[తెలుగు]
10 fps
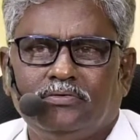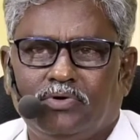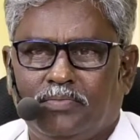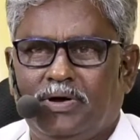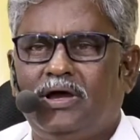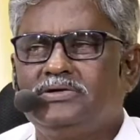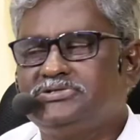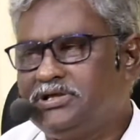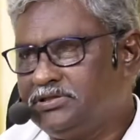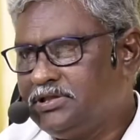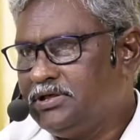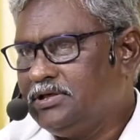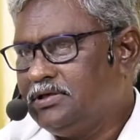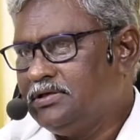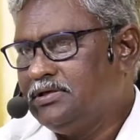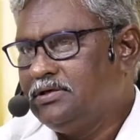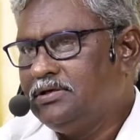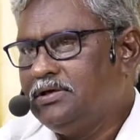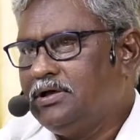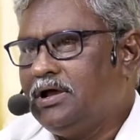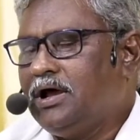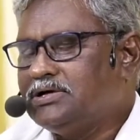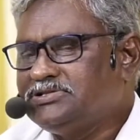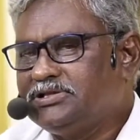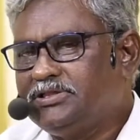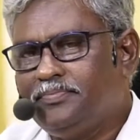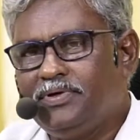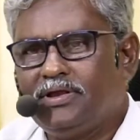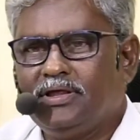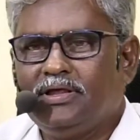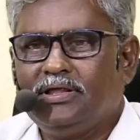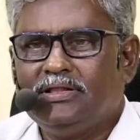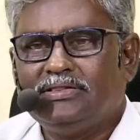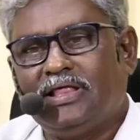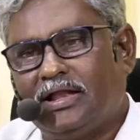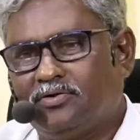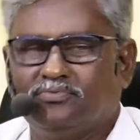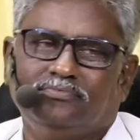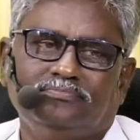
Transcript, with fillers: ఒక మహాశక్తి ఆ శక్తి పేరే ధనం